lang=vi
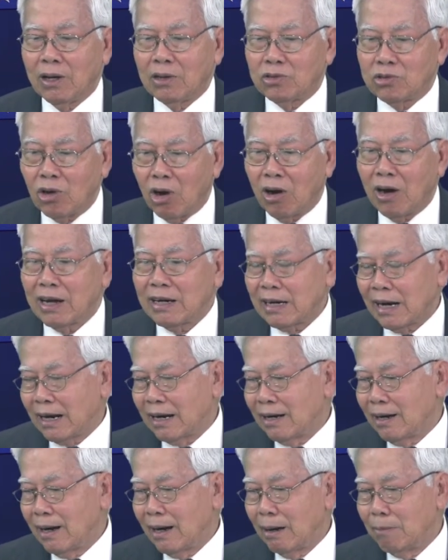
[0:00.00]
cho
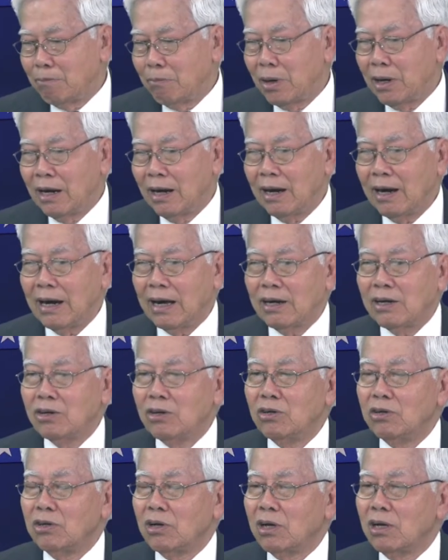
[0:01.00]
rằng là mình là
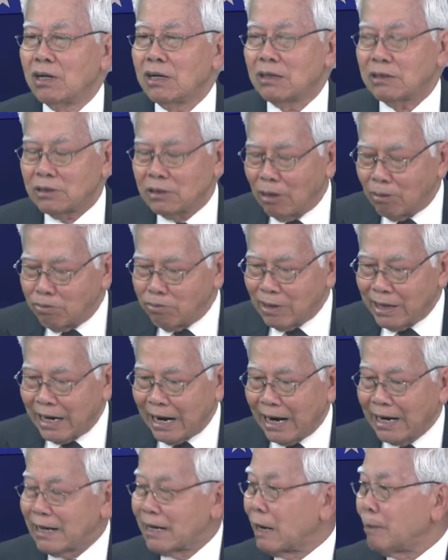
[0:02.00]
người trong cái
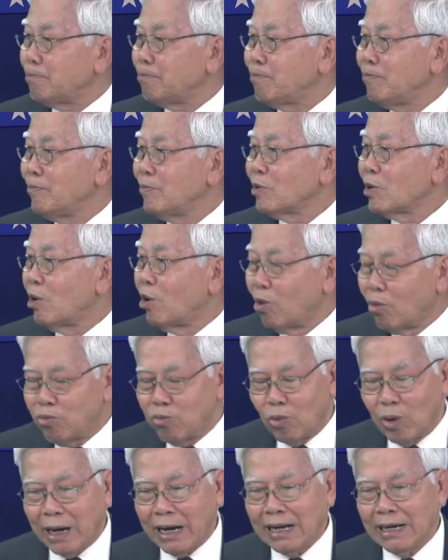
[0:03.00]
đẳng cấp khôn
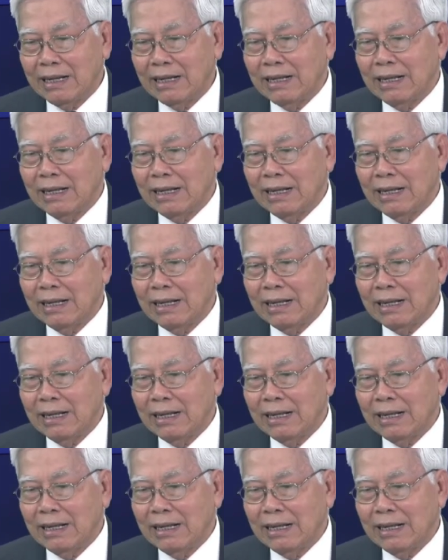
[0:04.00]
ngoan